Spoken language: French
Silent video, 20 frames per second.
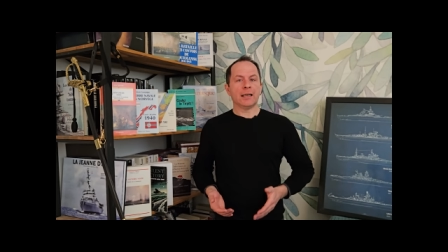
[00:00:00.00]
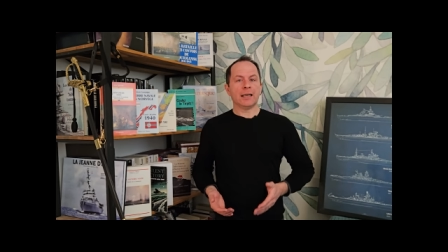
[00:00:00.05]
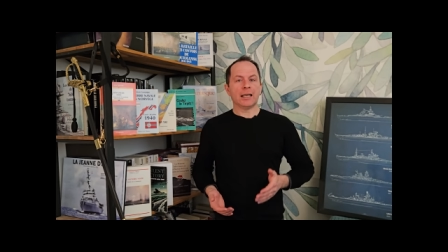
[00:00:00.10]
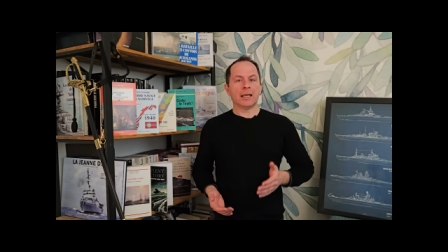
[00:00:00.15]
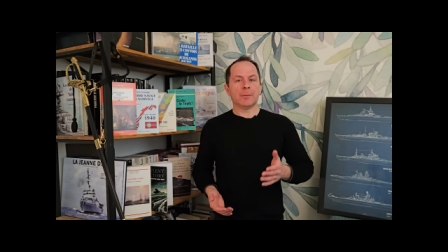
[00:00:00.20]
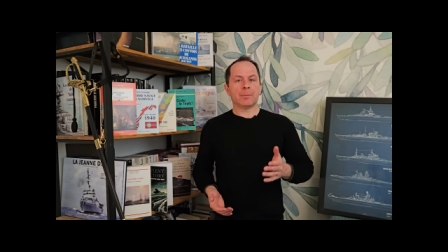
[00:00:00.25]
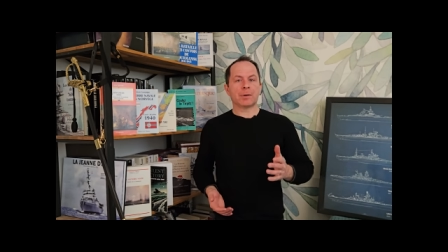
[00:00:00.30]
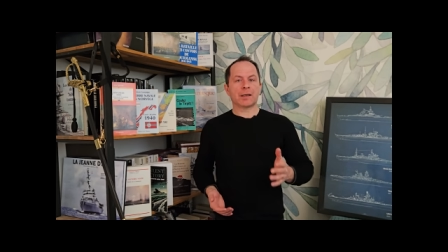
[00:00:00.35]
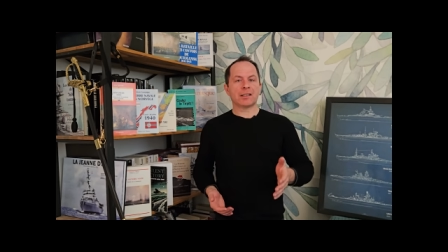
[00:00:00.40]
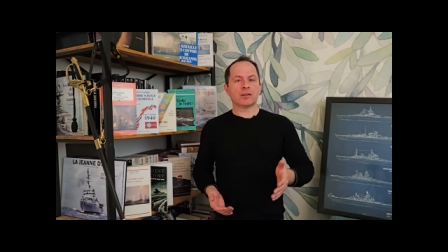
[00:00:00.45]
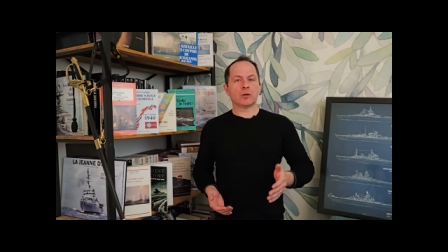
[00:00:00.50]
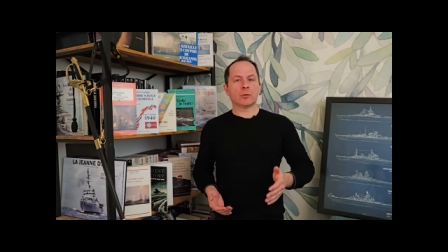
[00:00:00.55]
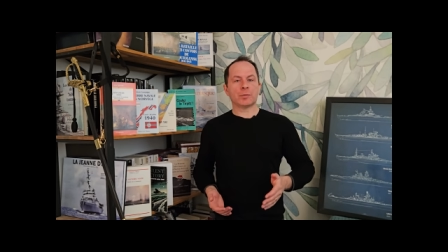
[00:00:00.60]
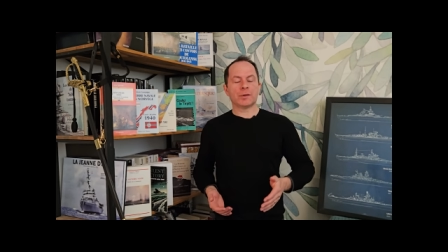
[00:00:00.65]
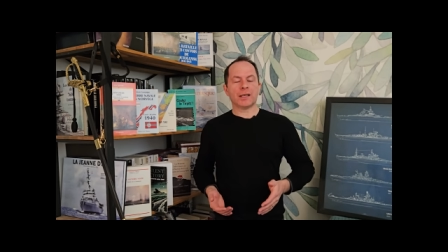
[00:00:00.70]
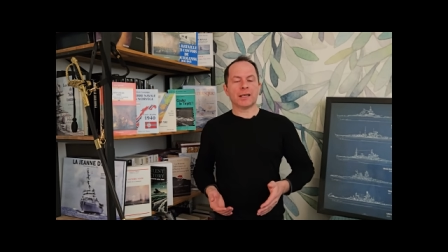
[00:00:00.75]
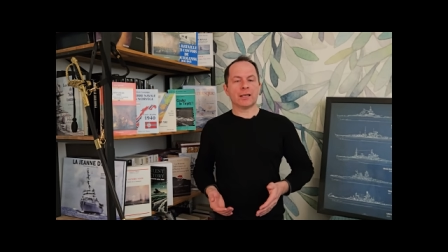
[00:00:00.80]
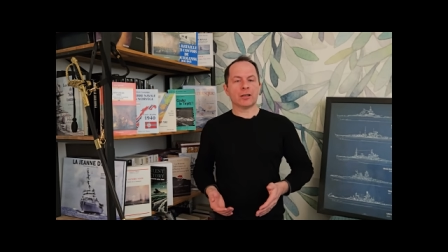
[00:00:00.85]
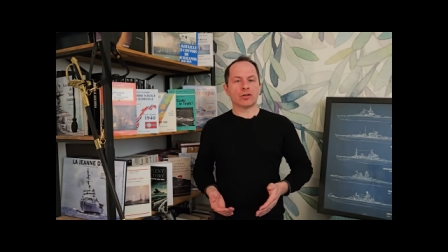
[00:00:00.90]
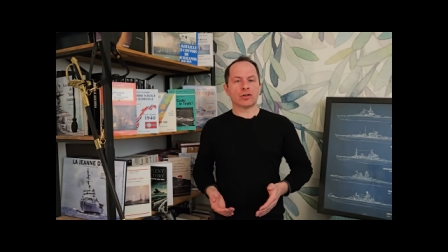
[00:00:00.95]
est prise au
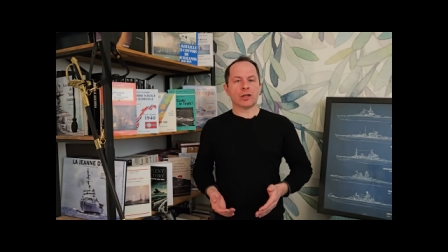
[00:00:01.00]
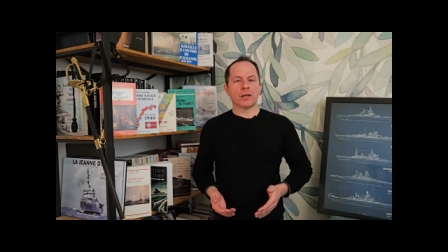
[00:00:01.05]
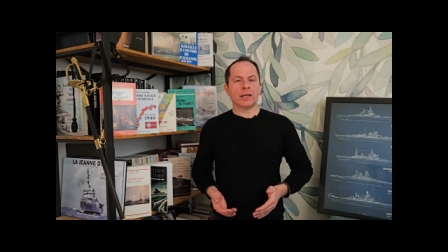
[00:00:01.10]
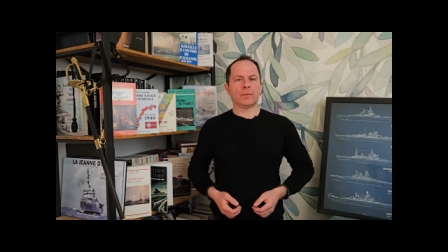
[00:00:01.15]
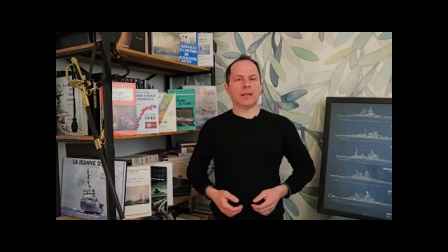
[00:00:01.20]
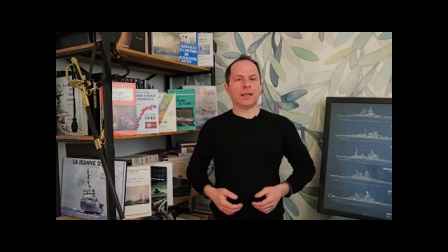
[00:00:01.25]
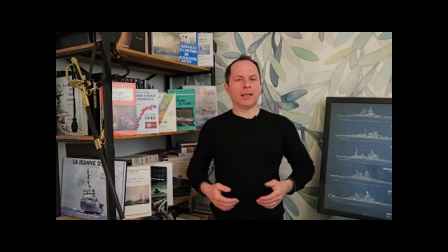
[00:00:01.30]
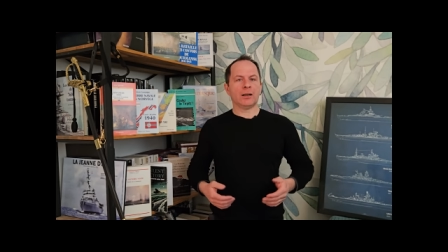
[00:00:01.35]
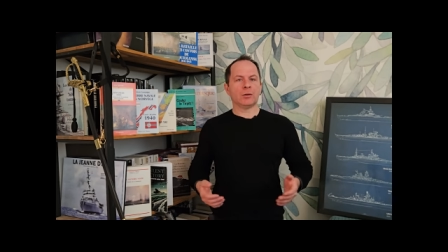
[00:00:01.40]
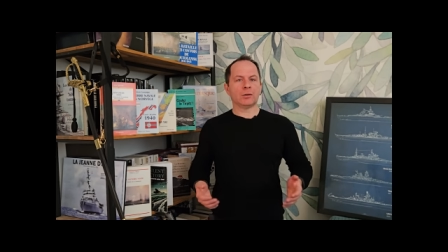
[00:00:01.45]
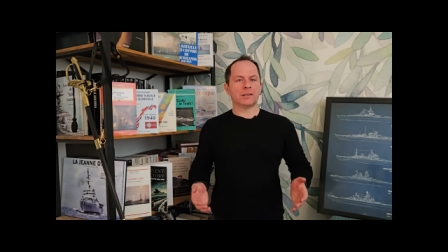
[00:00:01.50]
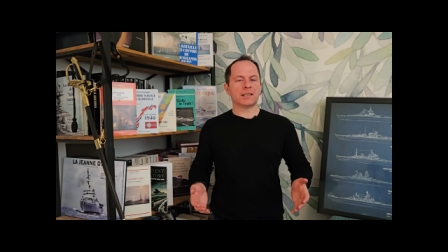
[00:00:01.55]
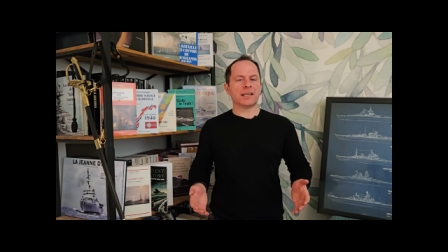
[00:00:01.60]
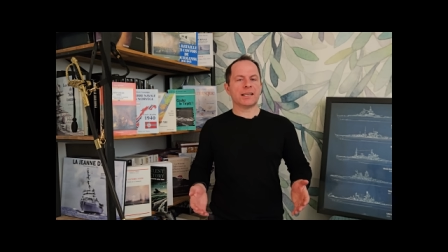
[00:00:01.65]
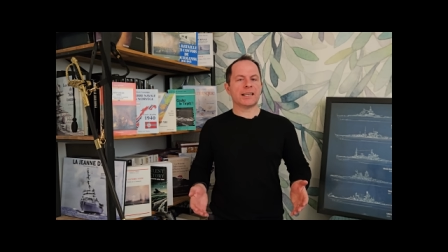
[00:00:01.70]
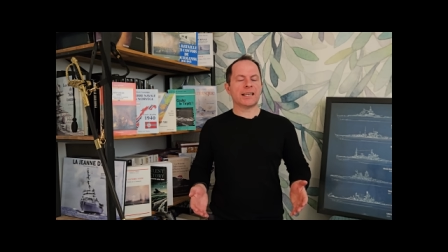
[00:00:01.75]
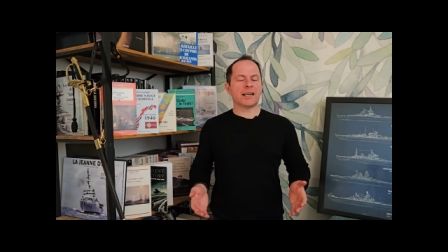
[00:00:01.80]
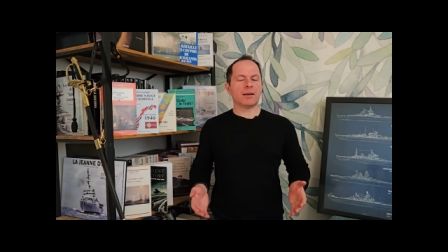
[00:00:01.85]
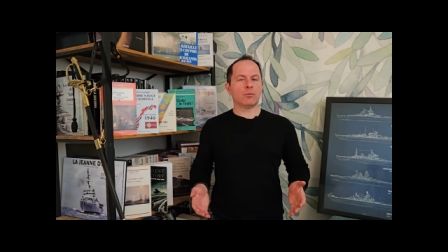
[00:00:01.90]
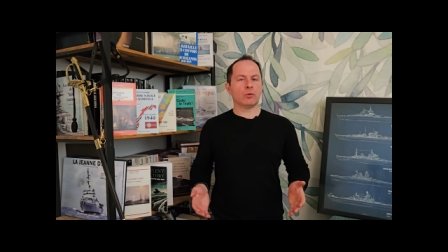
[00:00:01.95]
piège et lance
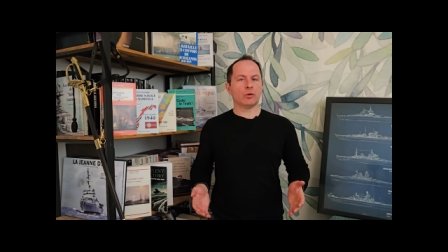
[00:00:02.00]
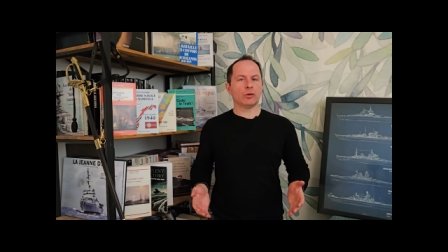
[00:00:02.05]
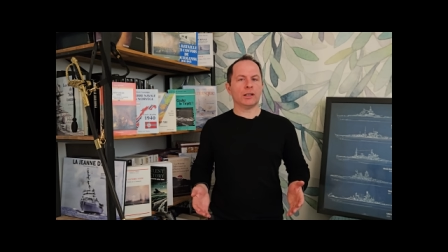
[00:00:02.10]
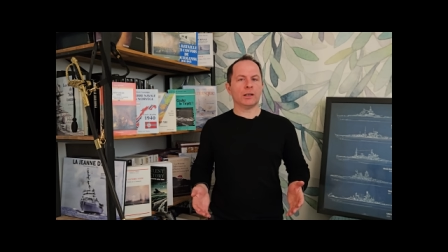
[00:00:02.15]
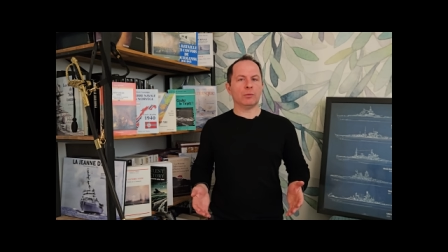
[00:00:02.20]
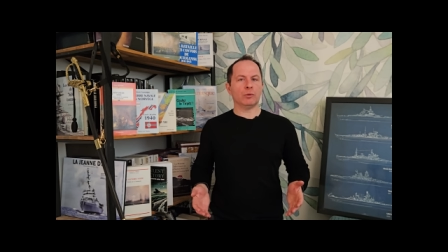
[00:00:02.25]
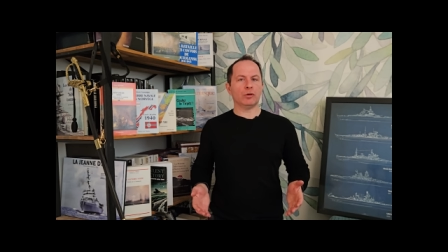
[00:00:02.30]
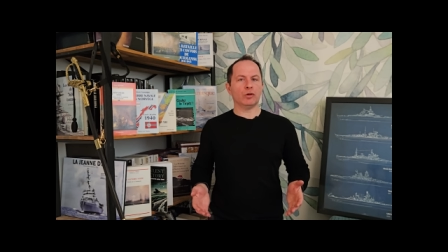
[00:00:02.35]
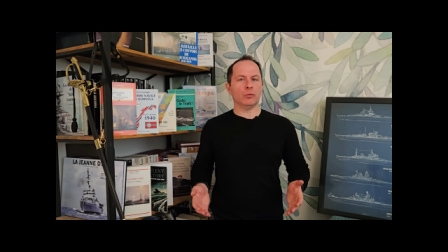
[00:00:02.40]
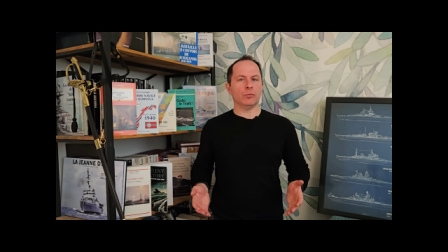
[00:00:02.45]
également au début